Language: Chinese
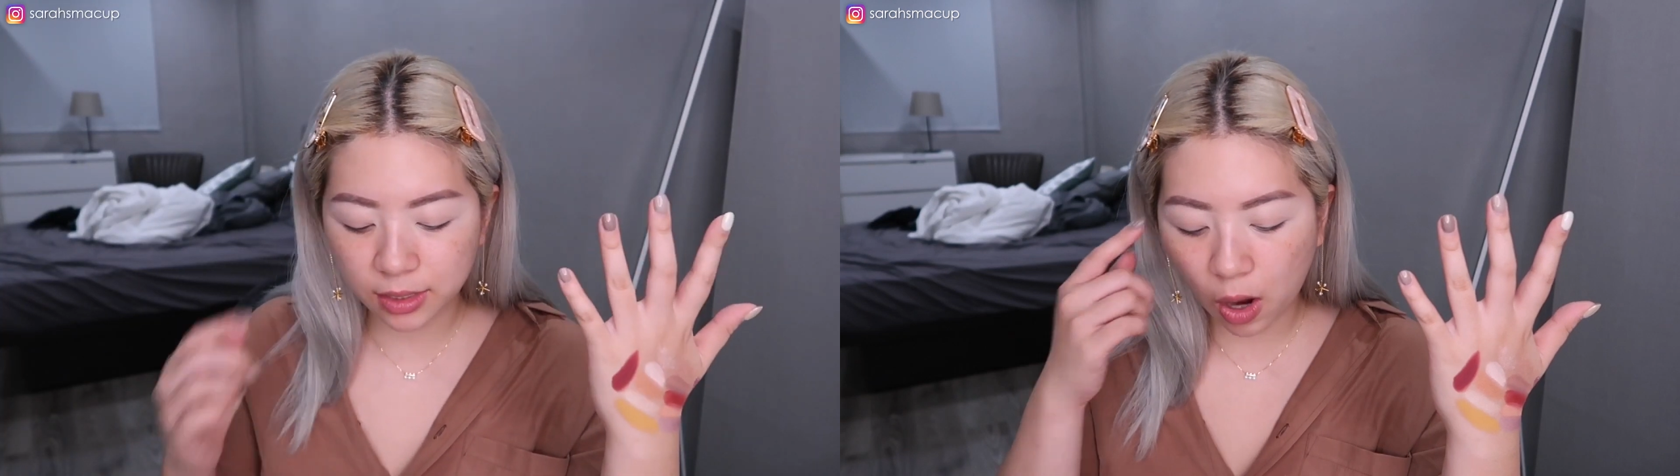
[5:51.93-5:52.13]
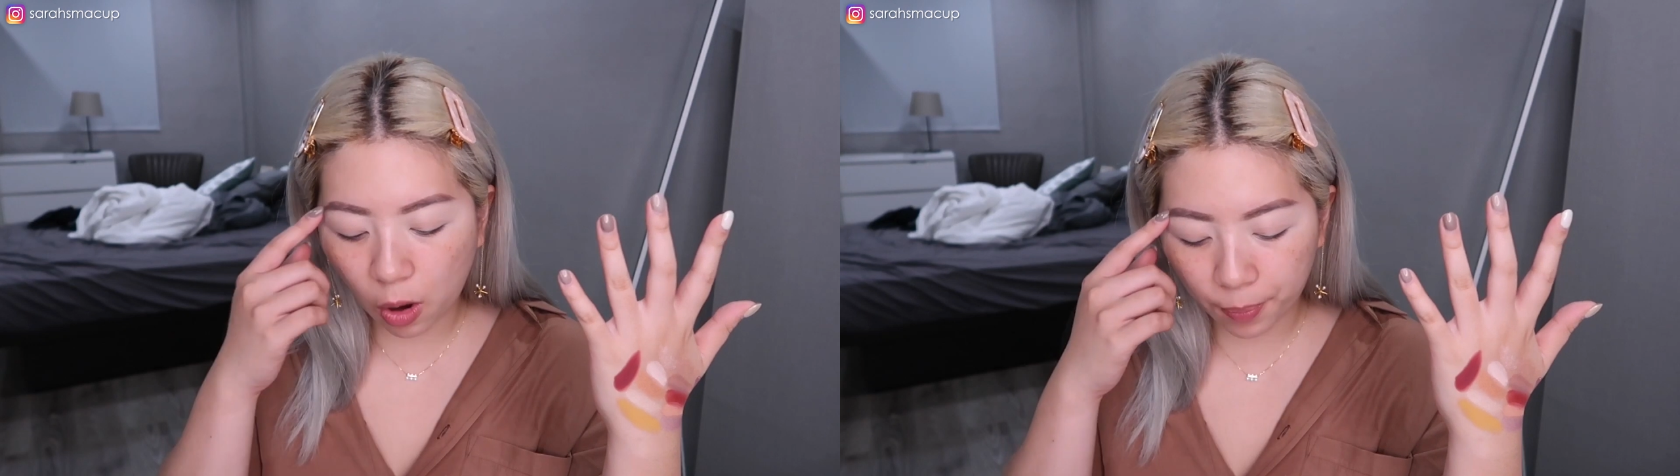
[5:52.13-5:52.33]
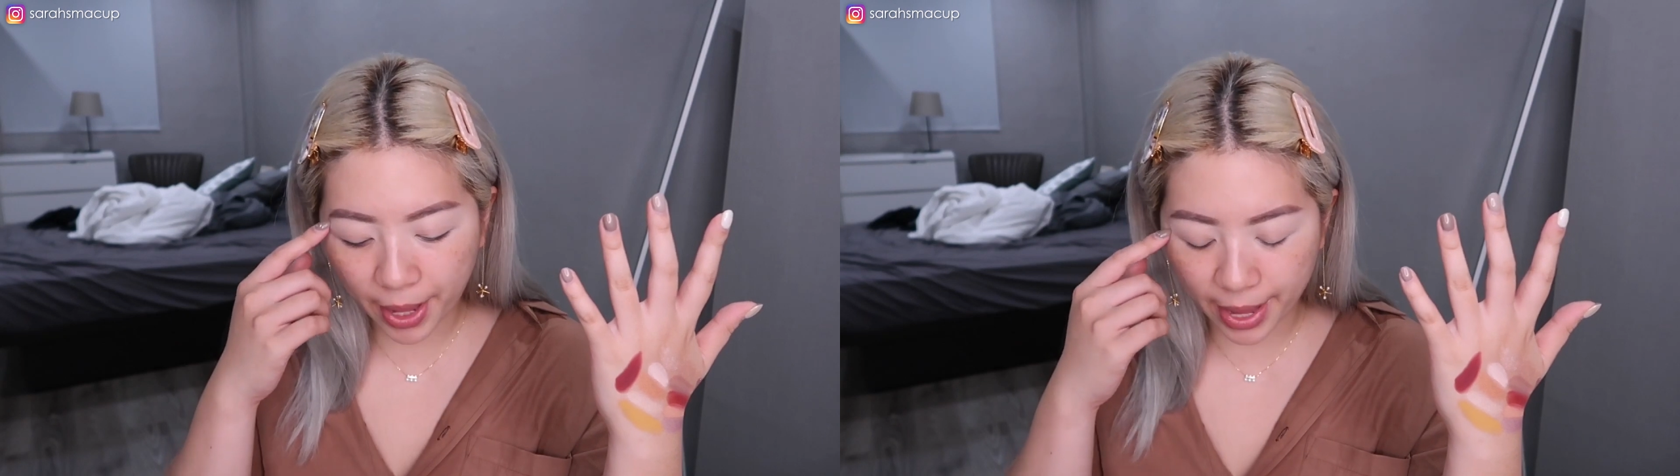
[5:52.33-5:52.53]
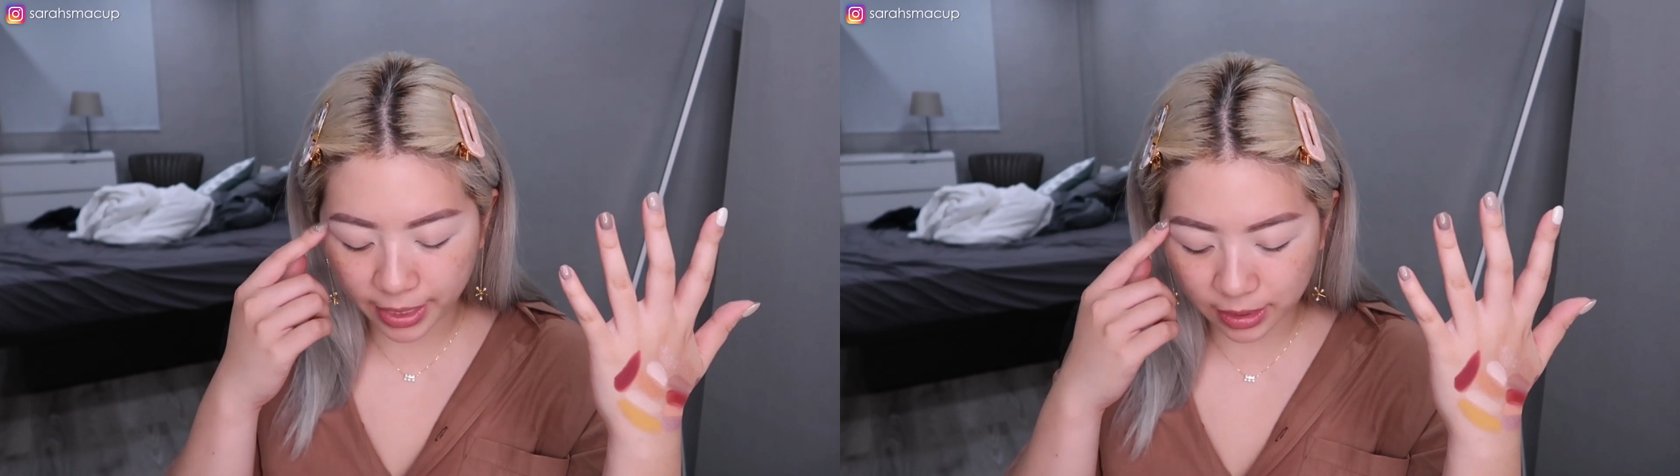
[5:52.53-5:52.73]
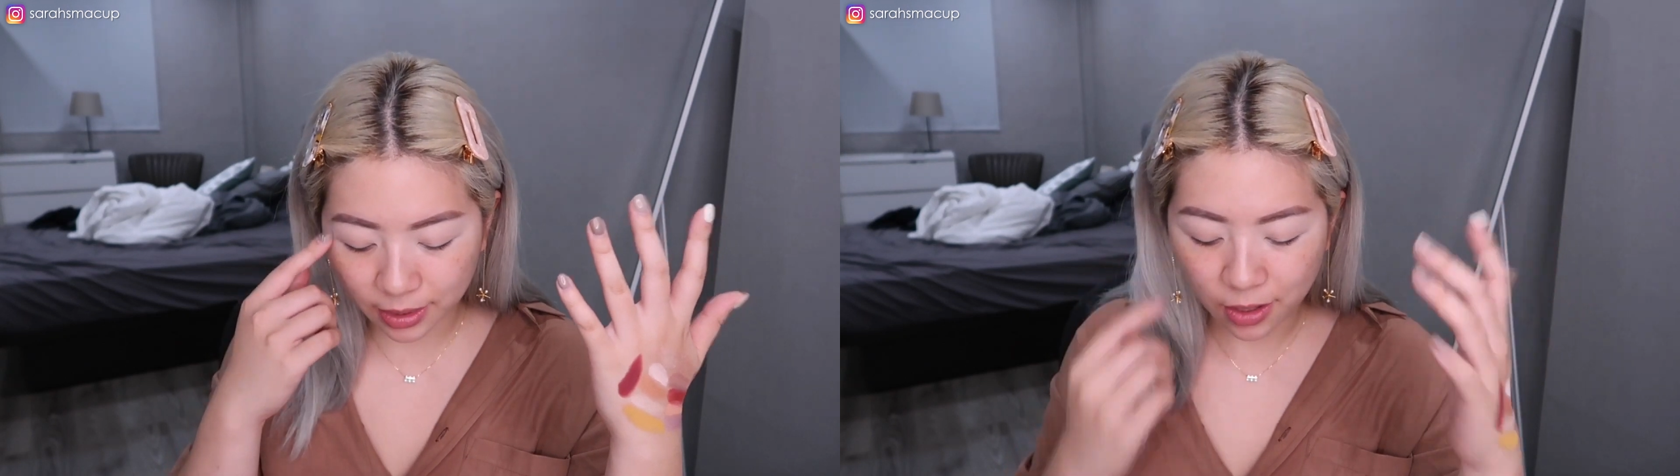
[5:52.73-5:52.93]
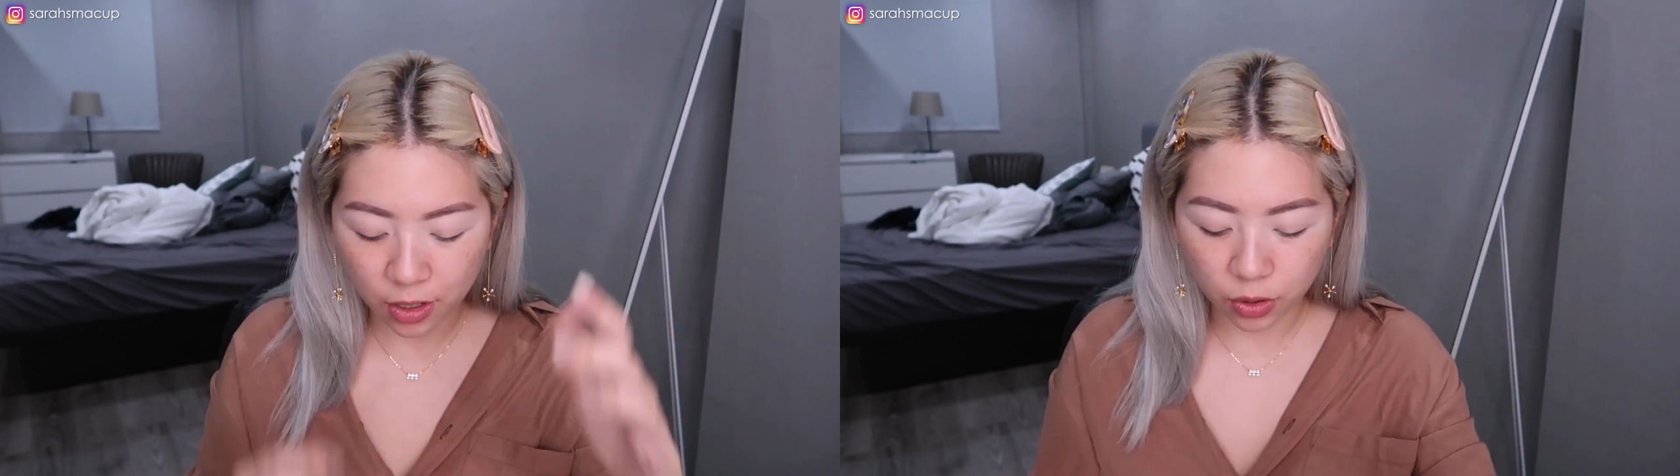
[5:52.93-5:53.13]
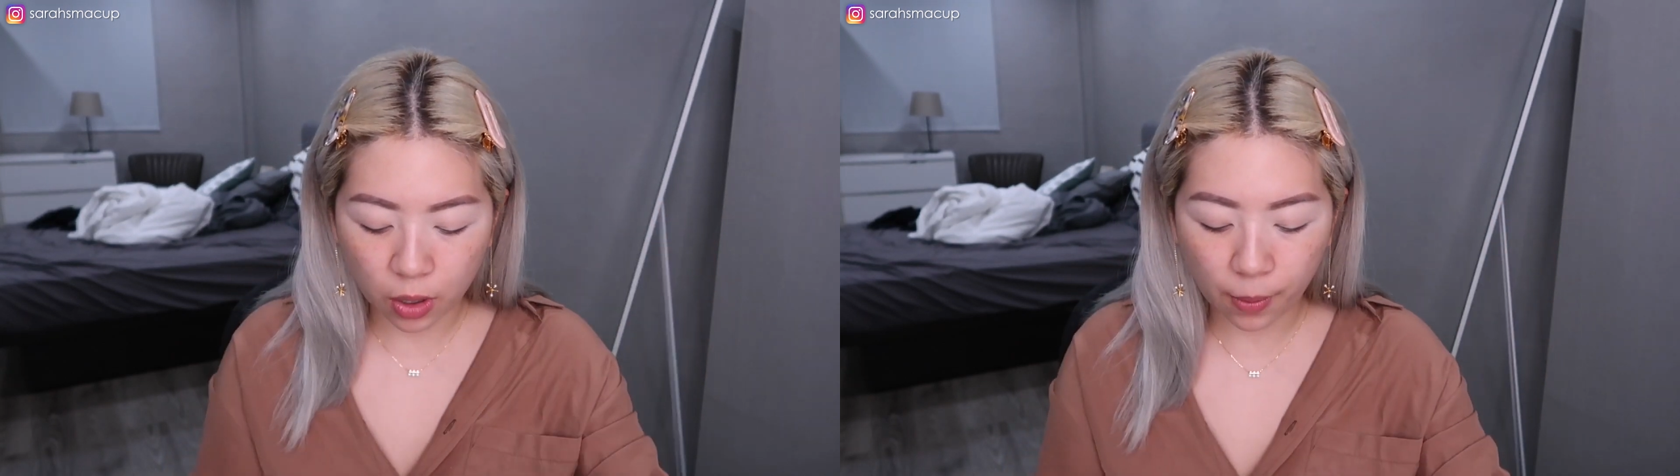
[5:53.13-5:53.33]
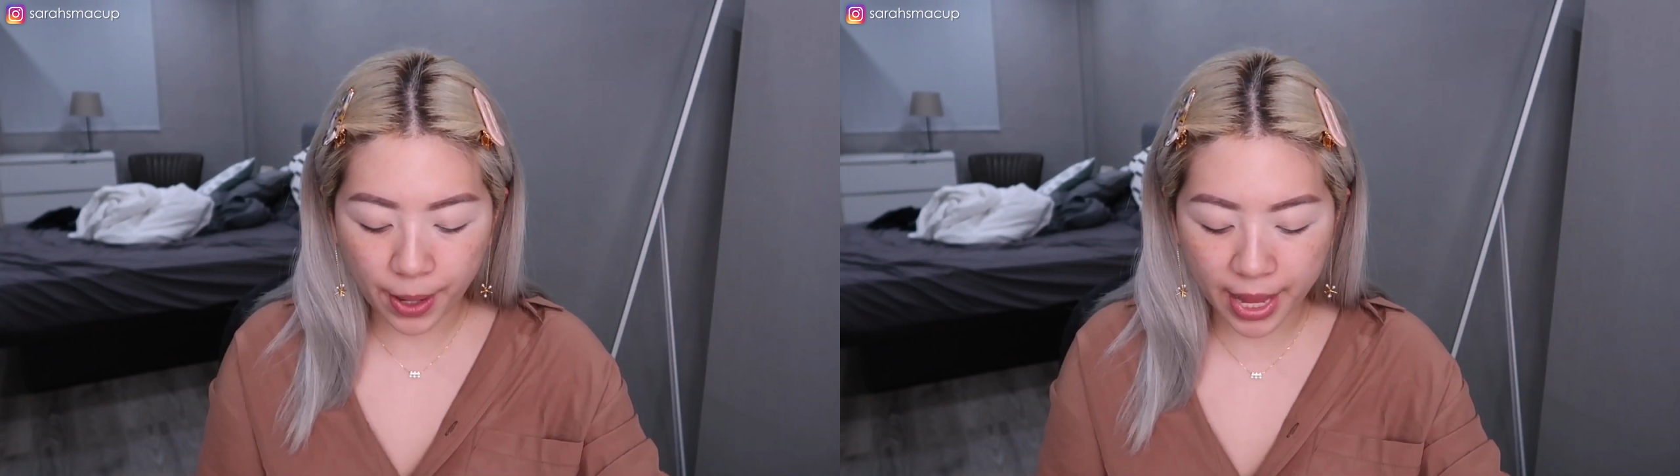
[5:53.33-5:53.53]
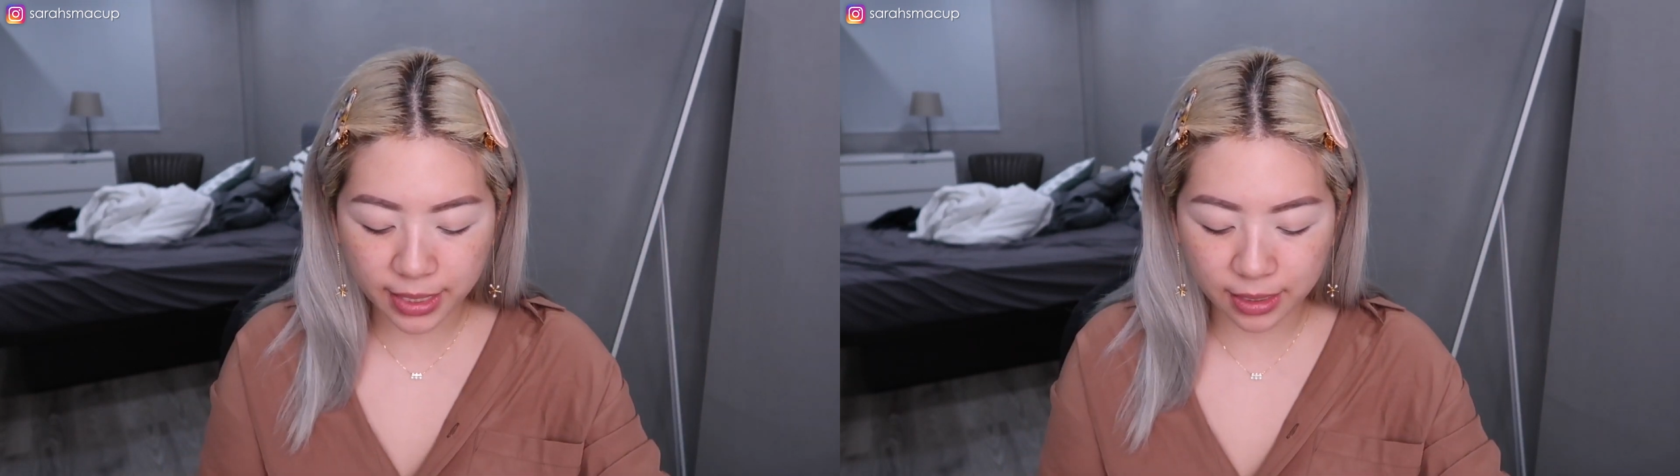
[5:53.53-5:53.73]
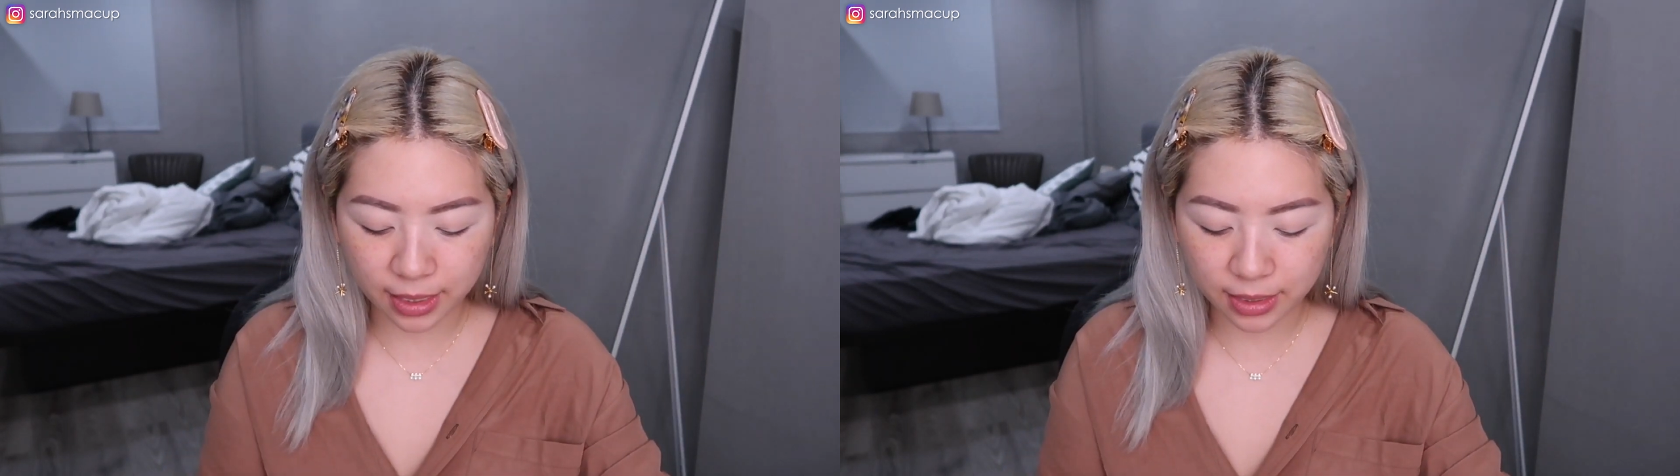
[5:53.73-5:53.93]

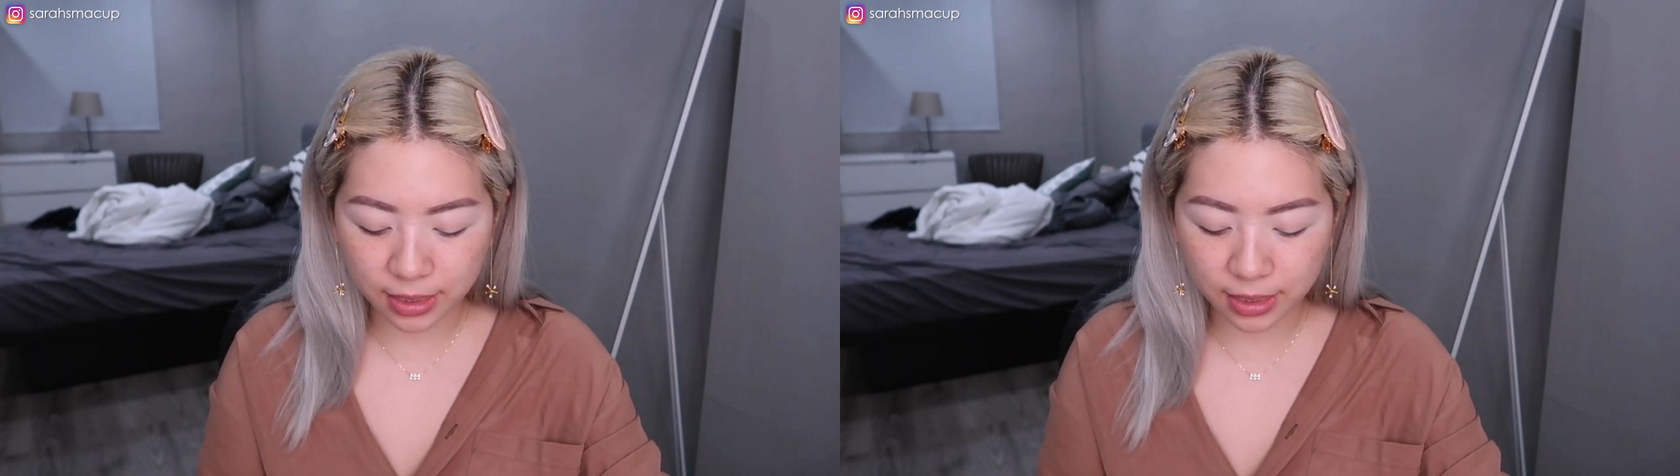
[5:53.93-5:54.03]
Topaz，Topaz 啊，